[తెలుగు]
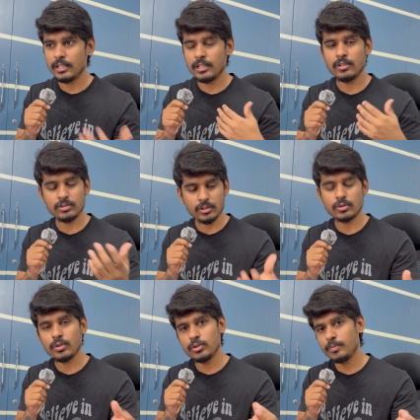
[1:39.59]
నేను
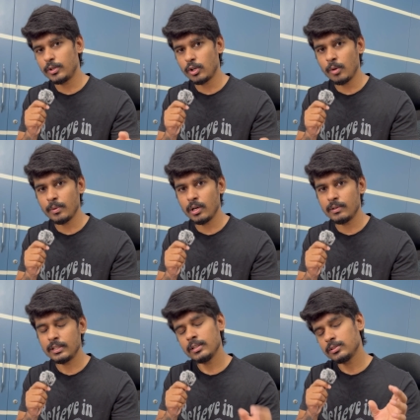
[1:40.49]
సిస్కో జునిపర్ టాప్
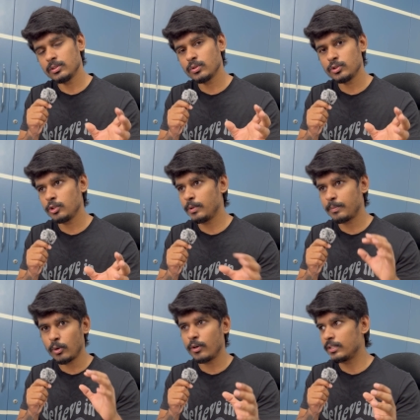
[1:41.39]
కాబట్టి సిస్కో జునిపర్
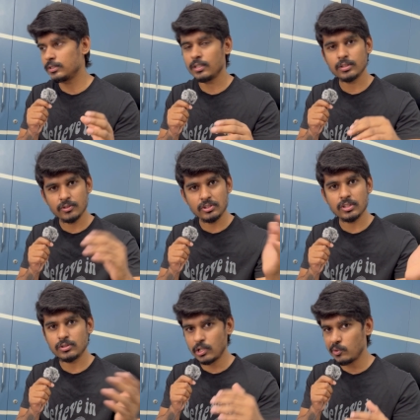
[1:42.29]
ప్రోడక్ట్స్
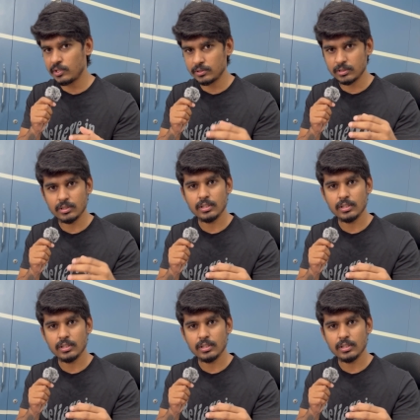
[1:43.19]
స్విచ్చెస్ రౌటర్స్